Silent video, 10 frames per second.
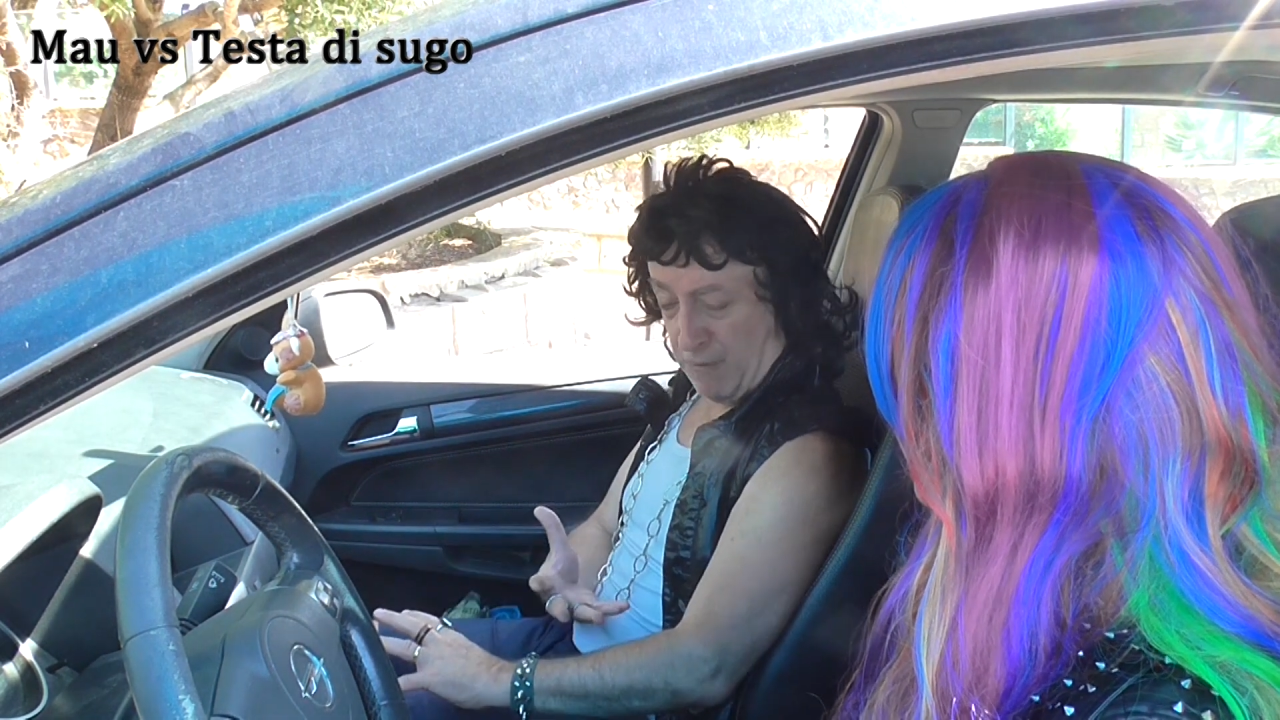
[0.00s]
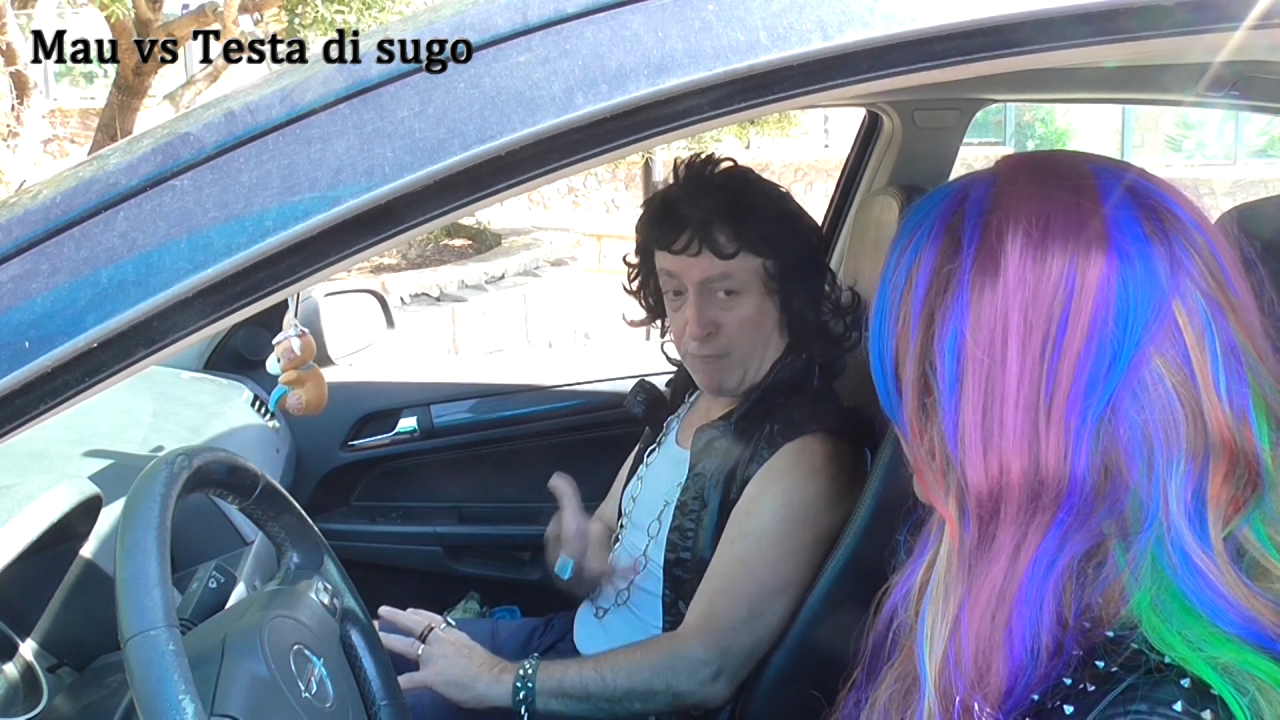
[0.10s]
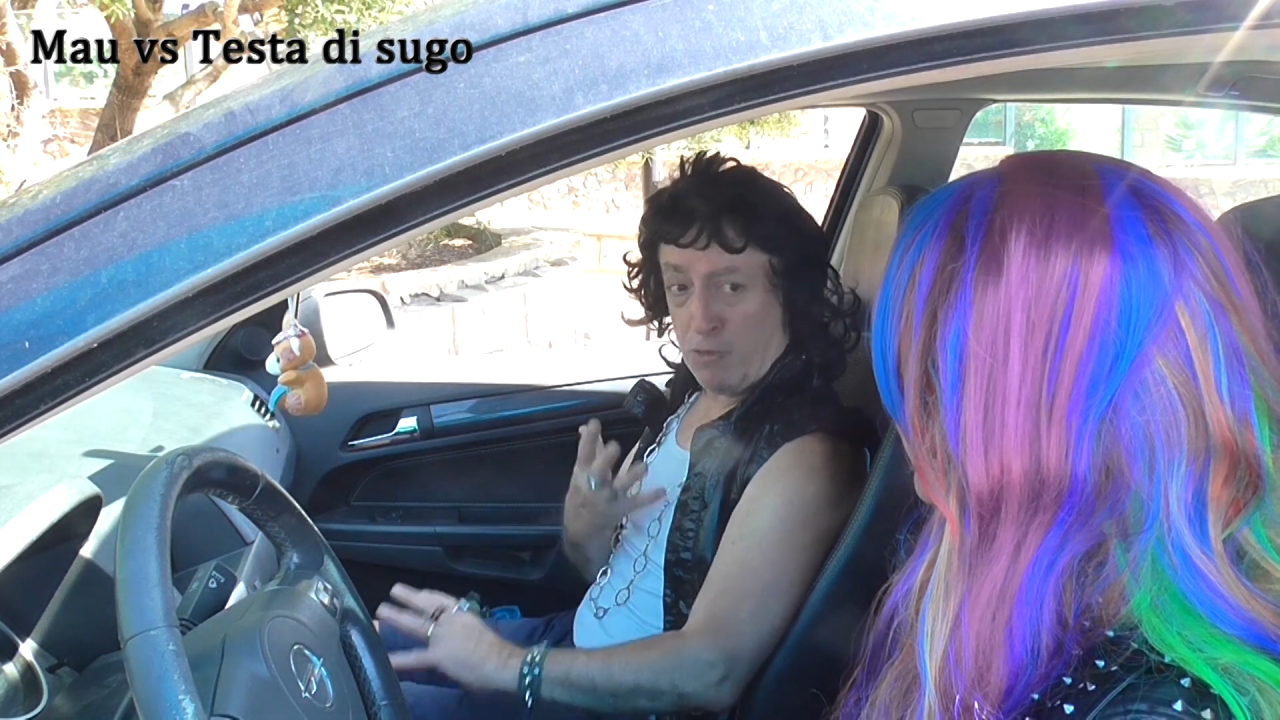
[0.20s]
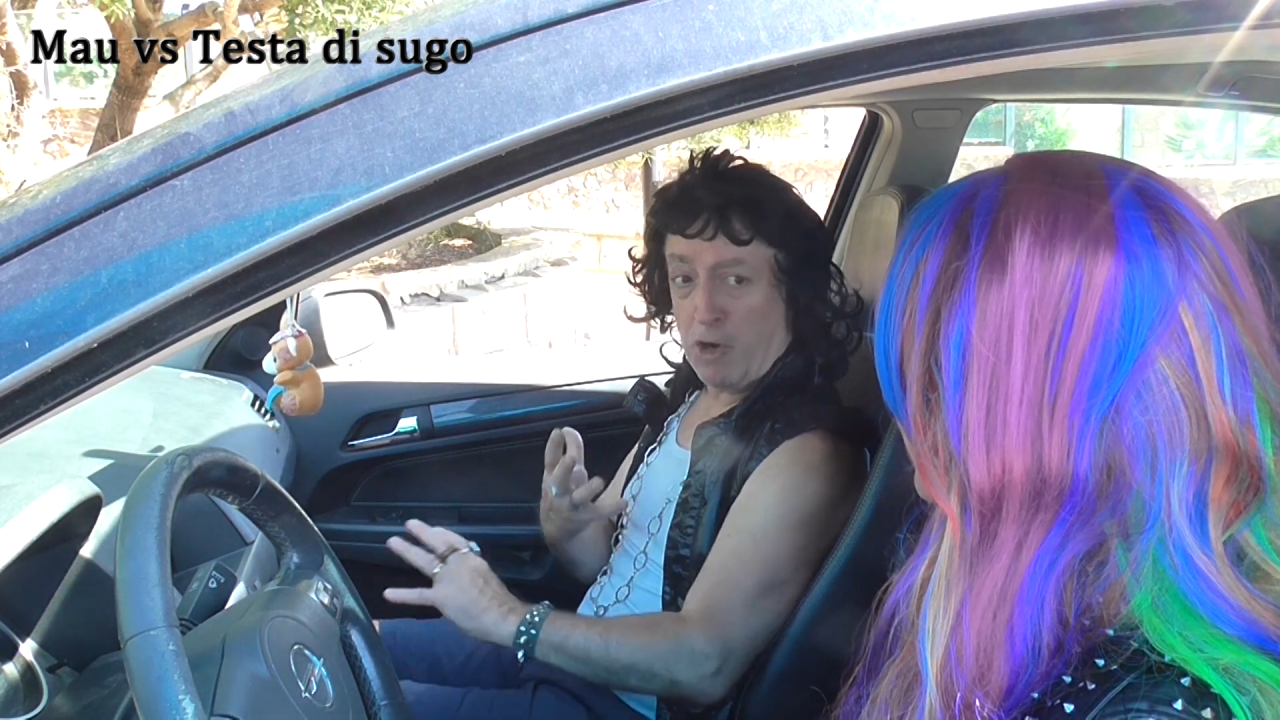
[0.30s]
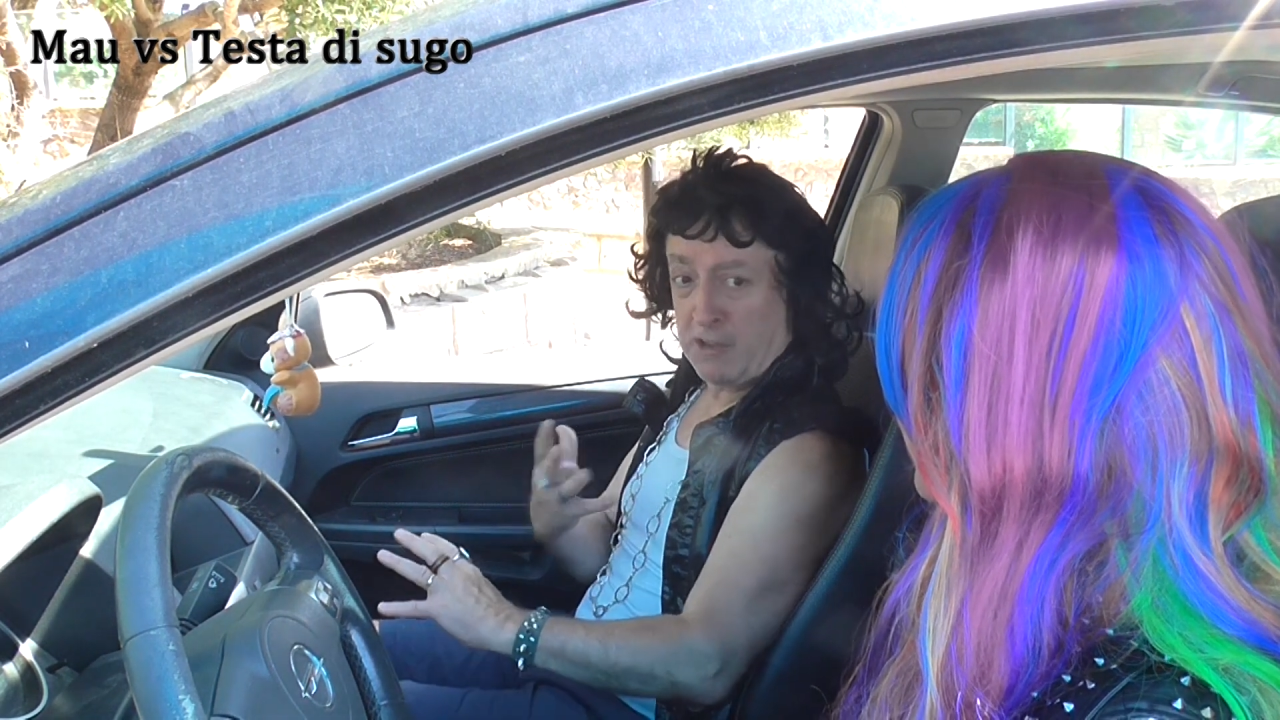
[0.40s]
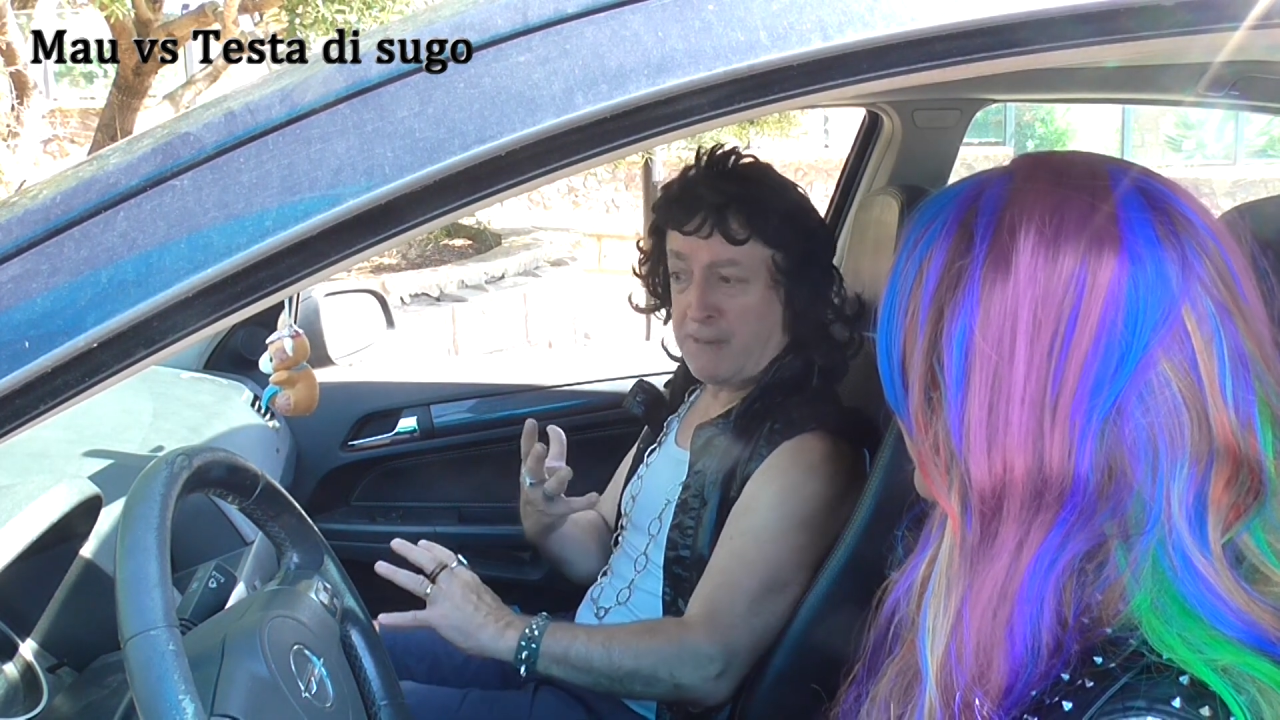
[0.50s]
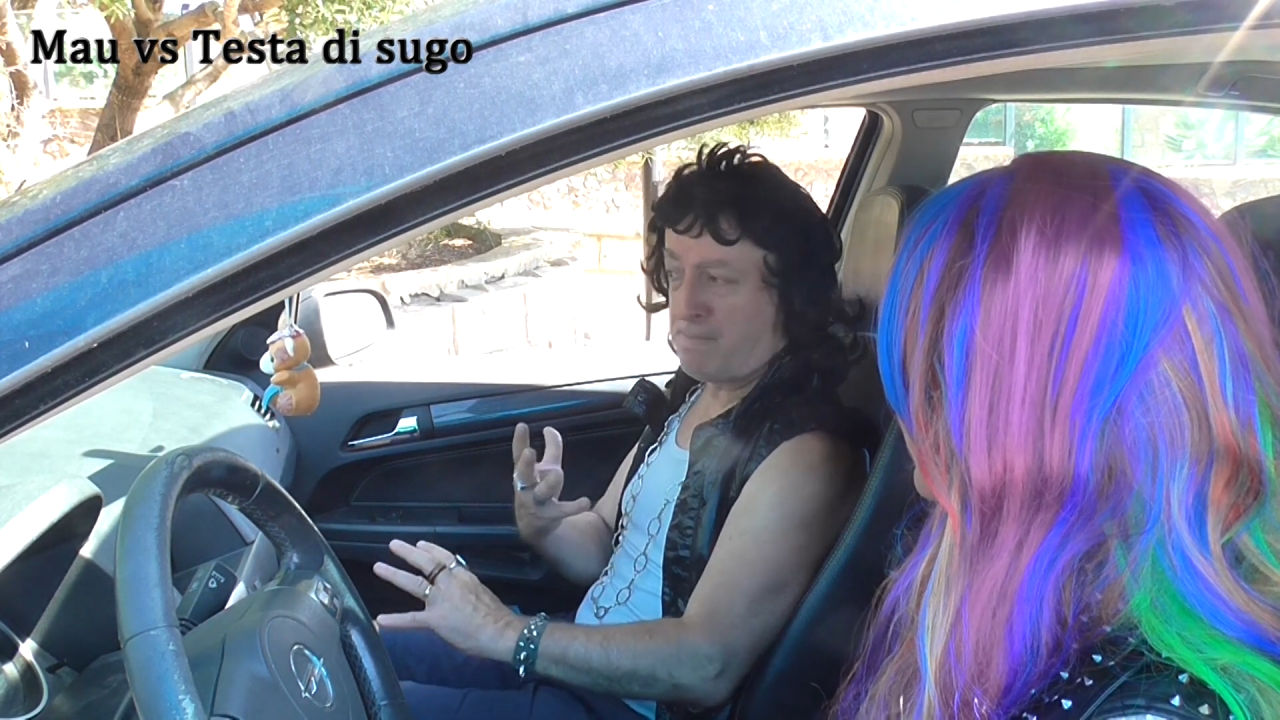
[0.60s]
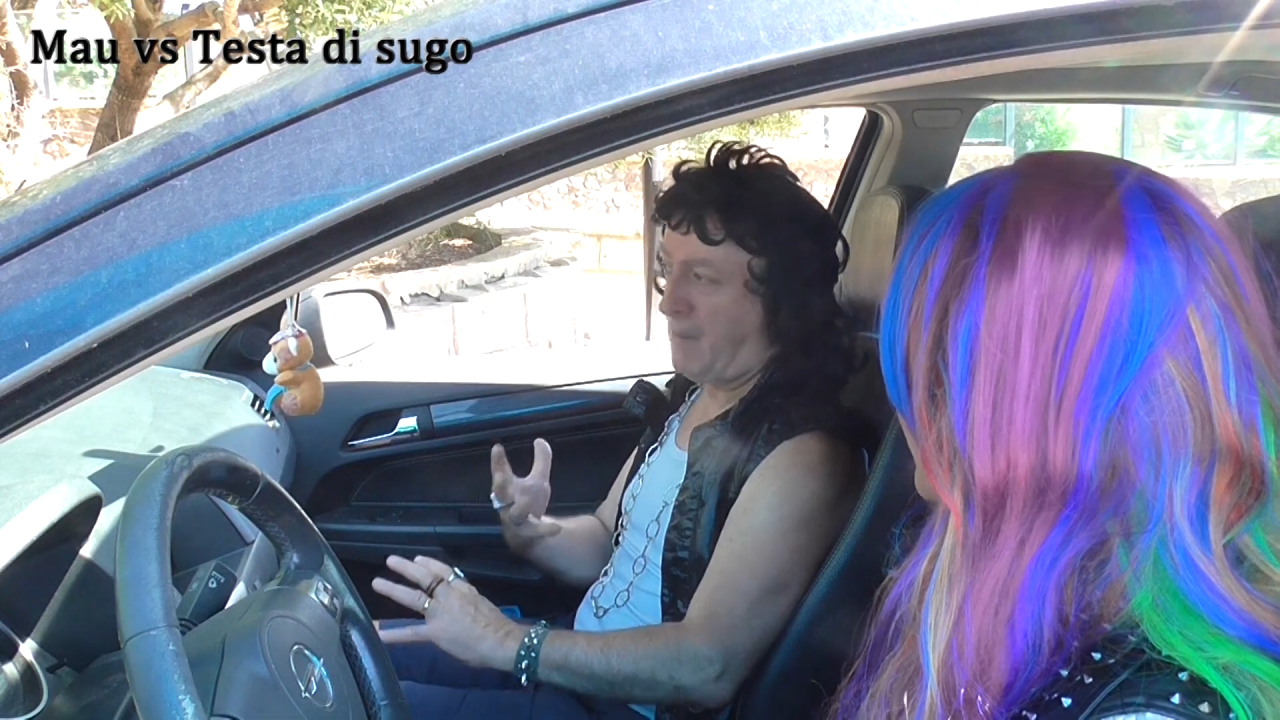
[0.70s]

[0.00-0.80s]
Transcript: a furor di